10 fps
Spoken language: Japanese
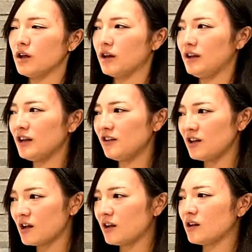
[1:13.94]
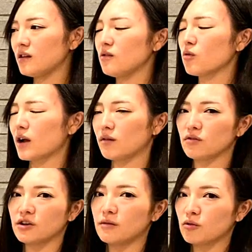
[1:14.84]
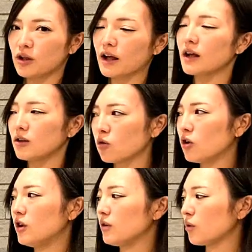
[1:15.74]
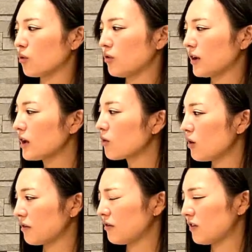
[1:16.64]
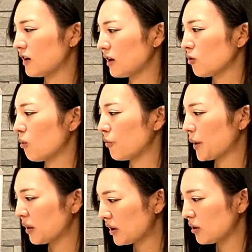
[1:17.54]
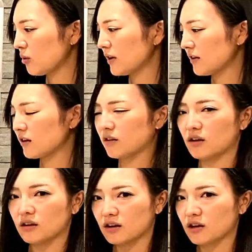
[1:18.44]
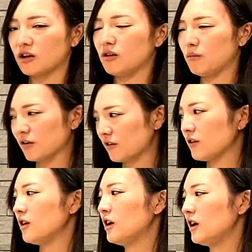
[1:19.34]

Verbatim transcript: えー、入れ知恵の可能性も高いということで結構悪質だなと思ったので取り上げさせていただきます。